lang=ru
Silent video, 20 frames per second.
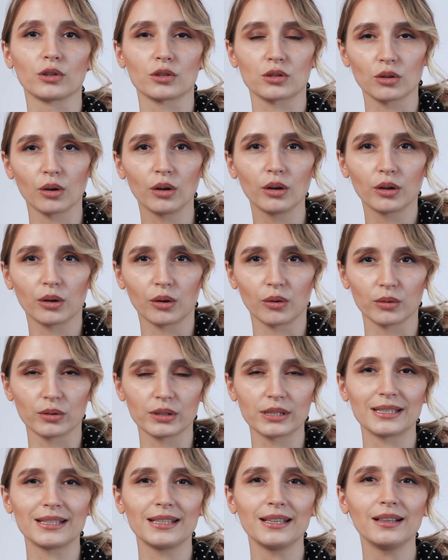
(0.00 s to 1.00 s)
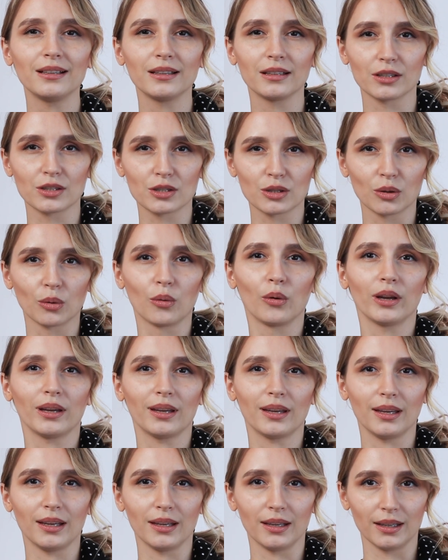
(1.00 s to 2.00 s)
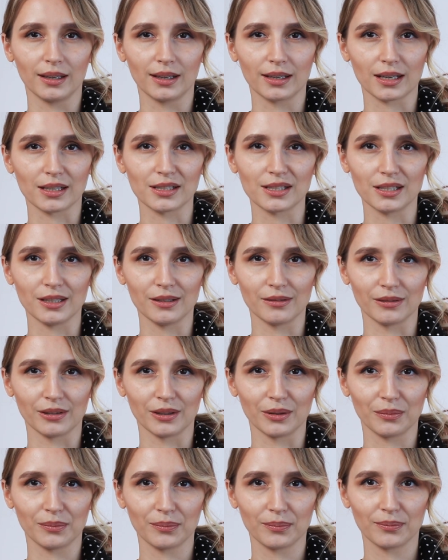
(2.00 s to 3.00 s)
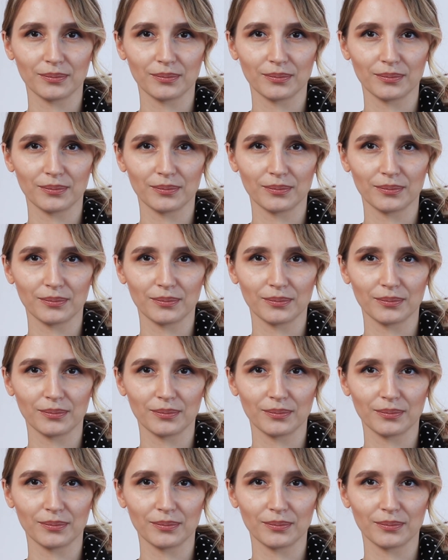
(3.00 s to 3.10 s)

настолько он сильный, стойкий и красивый.